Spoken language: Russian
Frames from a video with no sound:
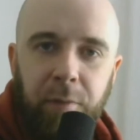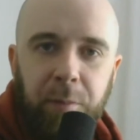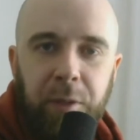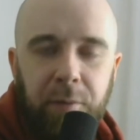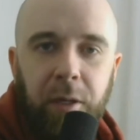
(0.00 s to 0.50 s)

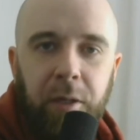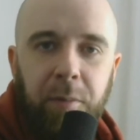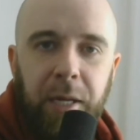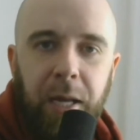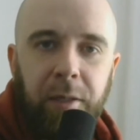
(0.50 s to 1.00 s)
вам действительно
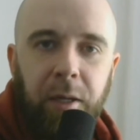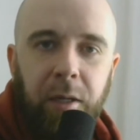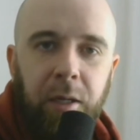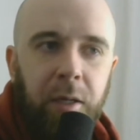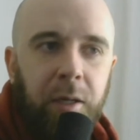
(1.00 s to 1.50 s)
неприятно,
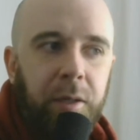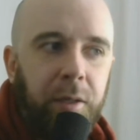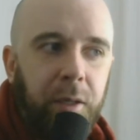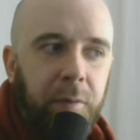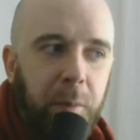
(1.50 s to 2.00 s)

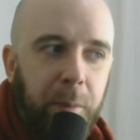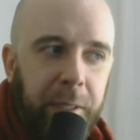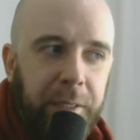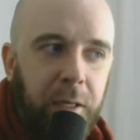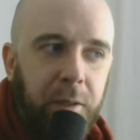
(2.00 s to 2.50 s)
и вы
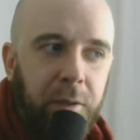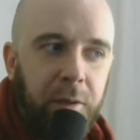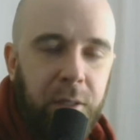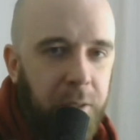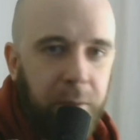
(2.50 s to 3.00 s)
попросили
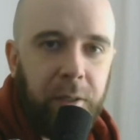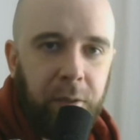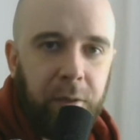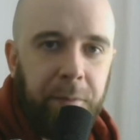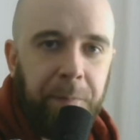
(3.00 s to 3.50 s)
не делать это.